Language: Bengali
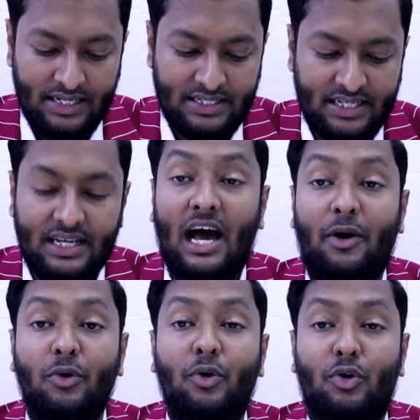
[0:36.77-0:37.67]
ডিসি
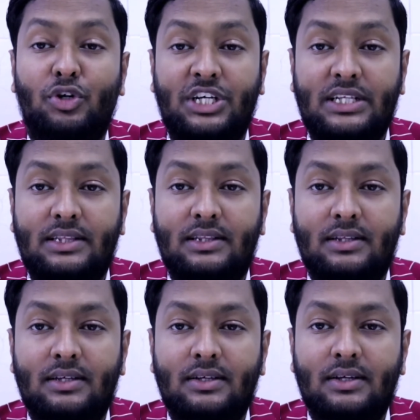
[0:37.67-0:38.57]
হারুনুর রশিদ
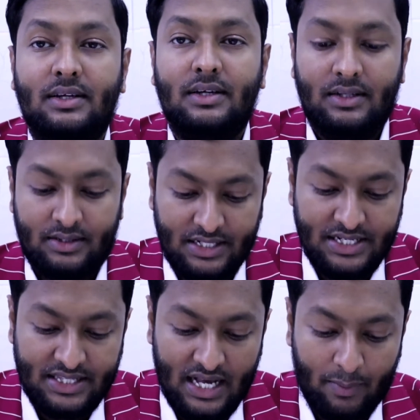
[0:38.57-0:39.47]

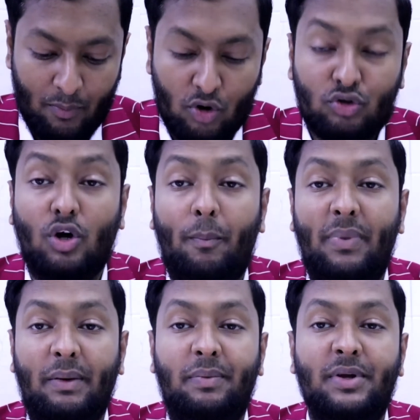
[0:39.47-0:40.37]
তিনি তার
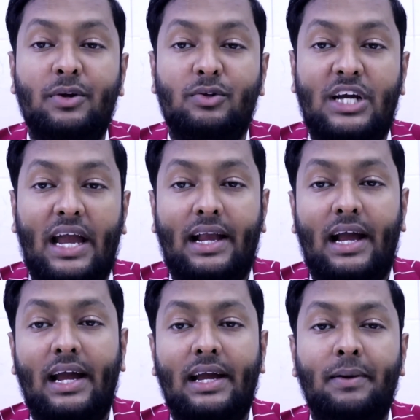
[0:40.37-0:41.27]
বক্তব্যে বিভিন্ন
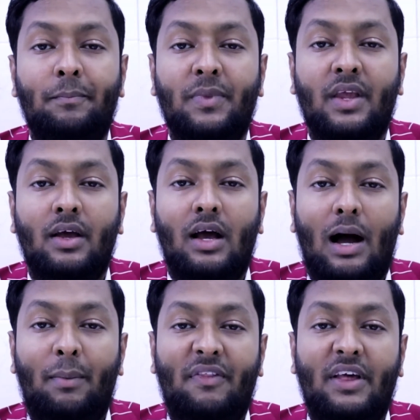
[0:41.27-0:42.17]
জায়গায়
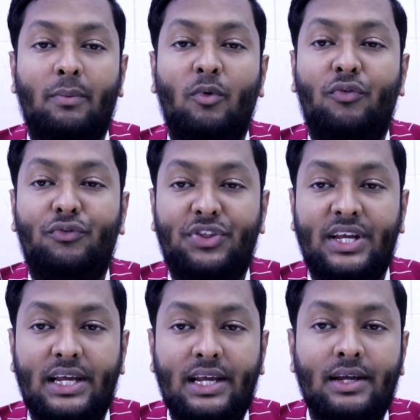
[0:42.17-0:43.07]
আমাদের
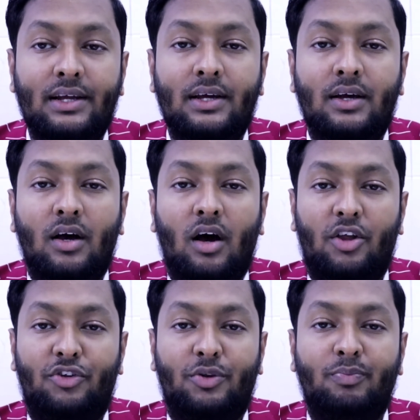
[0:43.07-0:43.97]
মুফতি
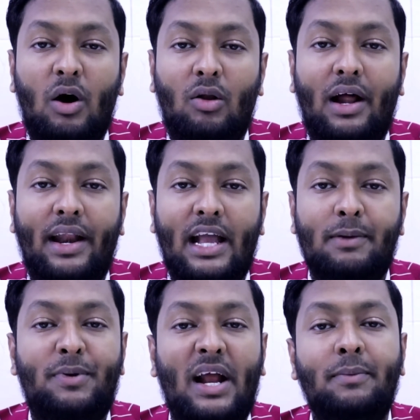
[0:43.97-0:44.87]
হজরত মাওলানা
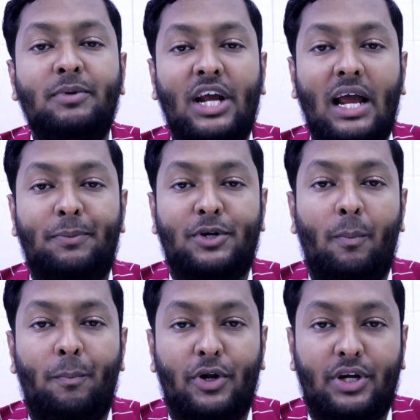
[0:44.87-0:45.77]
ইব্রাহিম সাহেব
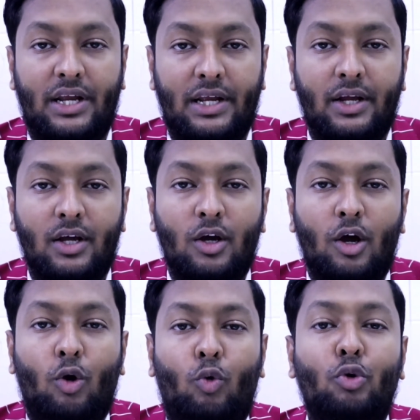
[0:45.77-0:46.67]
সম্পর্কে
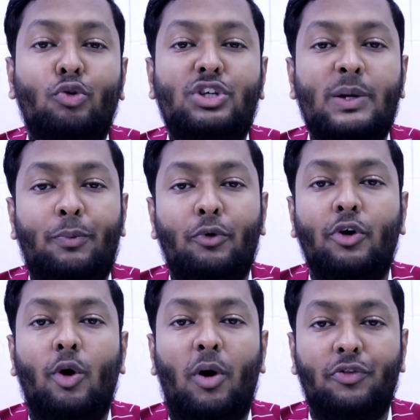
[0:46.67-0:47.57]

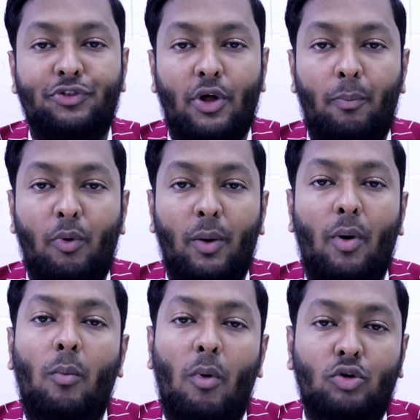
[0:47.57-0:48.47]
কুরুচিপূর্ণ মন্তব্য
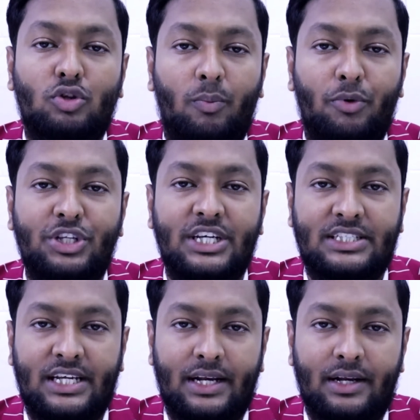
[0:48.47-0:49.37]
এবং বক্তব্য
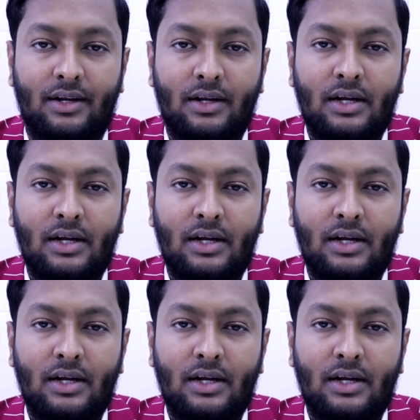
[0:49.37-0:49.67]
দিয়েছেন